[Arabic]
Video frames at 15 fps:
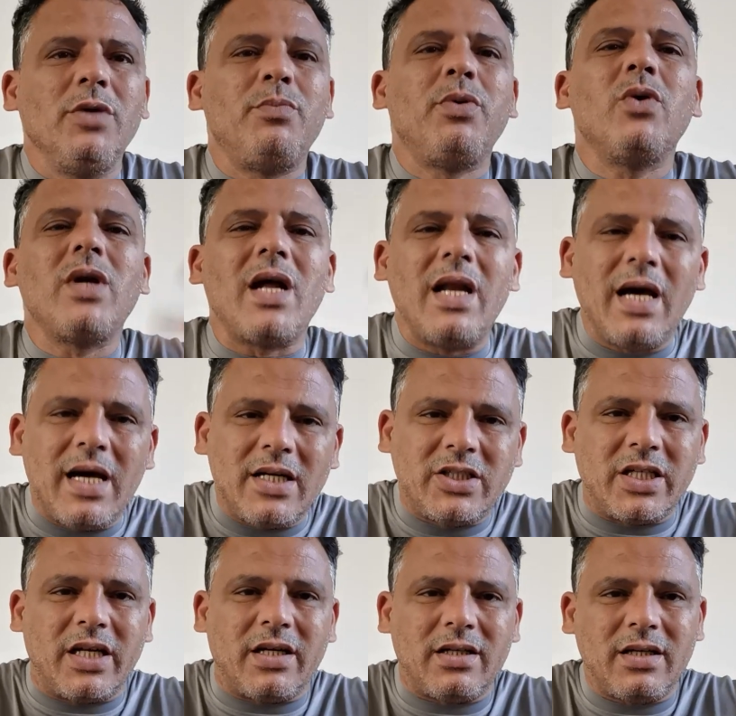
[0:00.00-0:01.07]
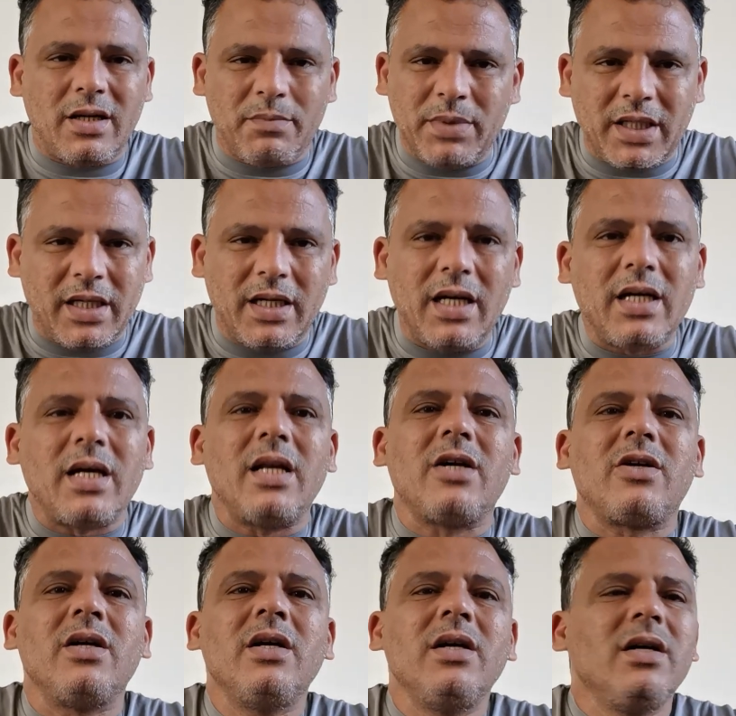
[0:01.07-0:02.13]
تحبون العاجله ربي كي قال
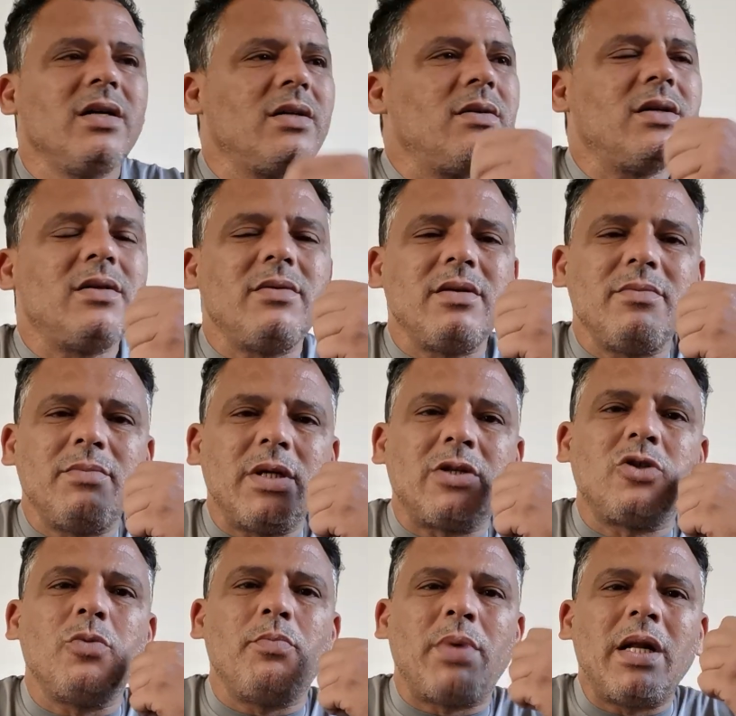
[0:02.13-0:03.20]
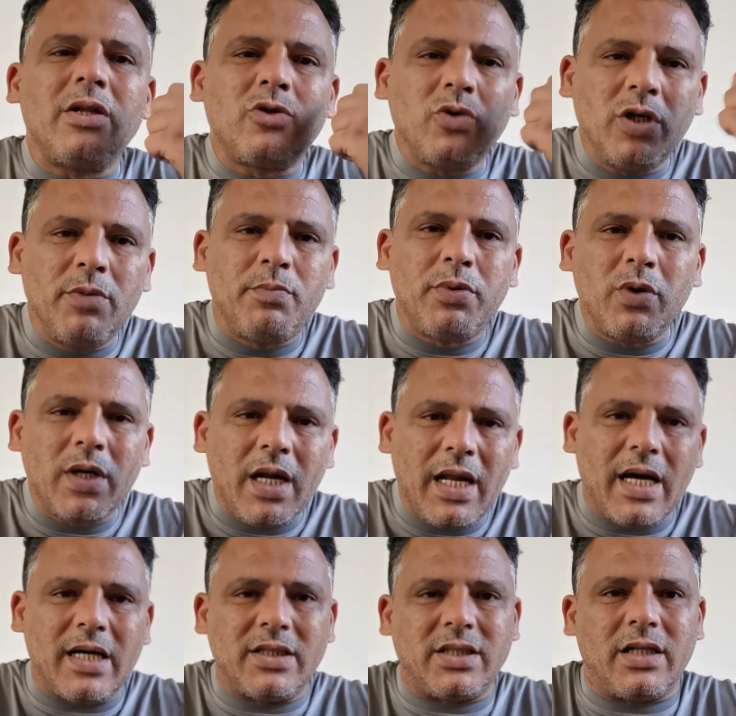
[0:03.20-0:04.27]
لك بل تحبون
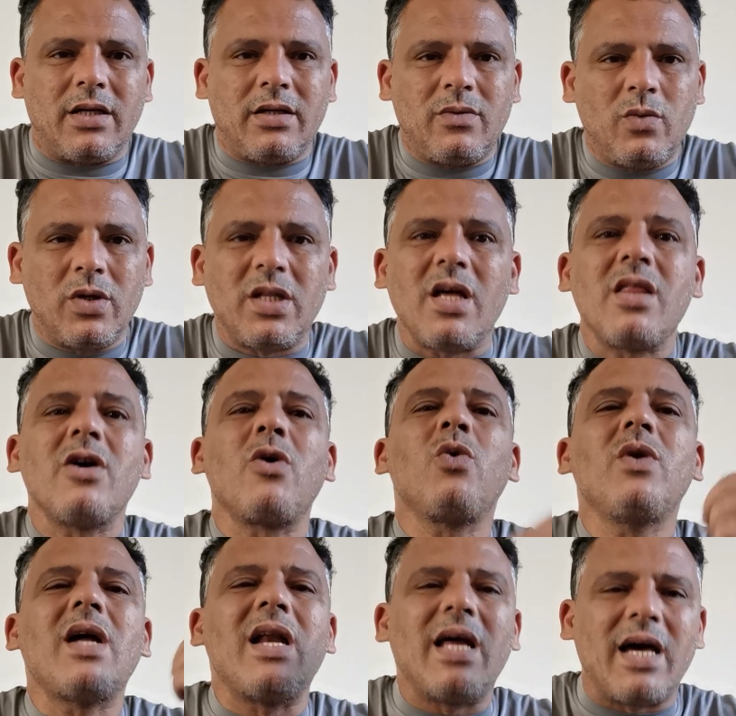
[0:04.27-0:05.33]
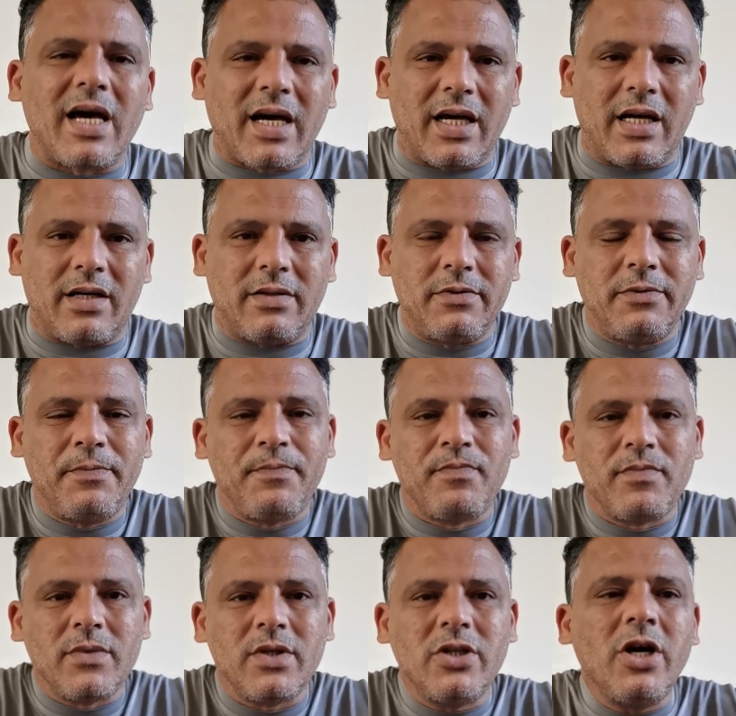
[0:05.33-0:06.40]
العاجله وتذرون الاخره
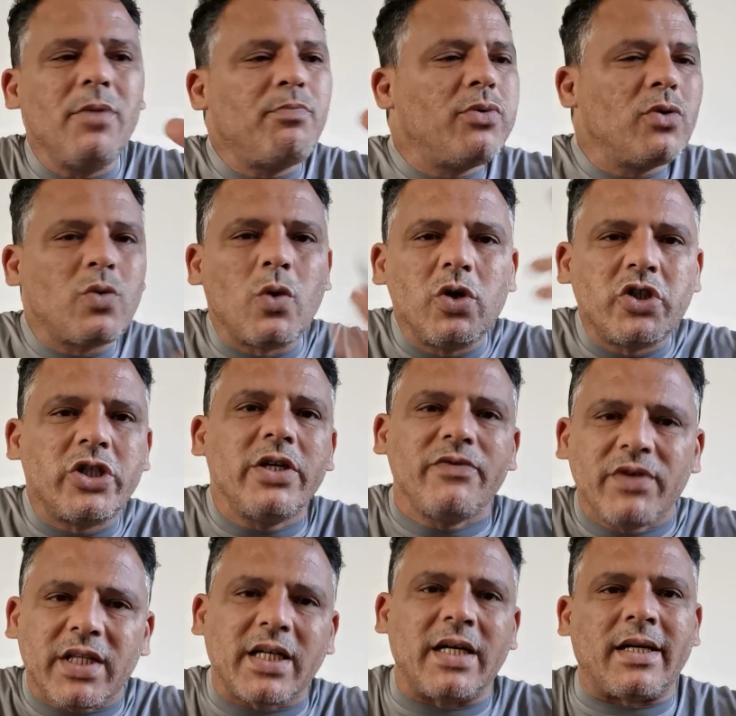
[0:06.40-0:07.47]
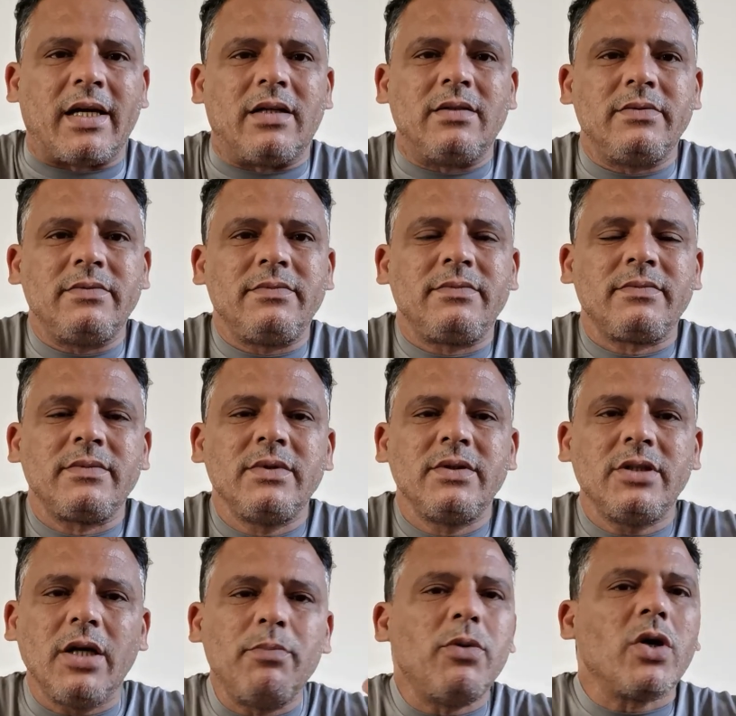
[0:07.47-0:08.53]
تحبوا كل شيء في دقيقه
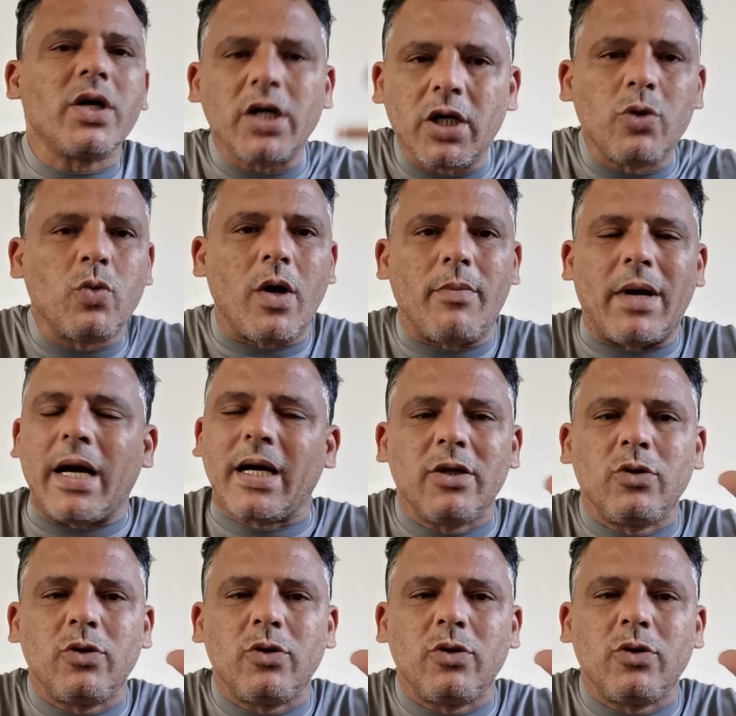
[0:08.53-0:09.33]
تحبوا غير غدوه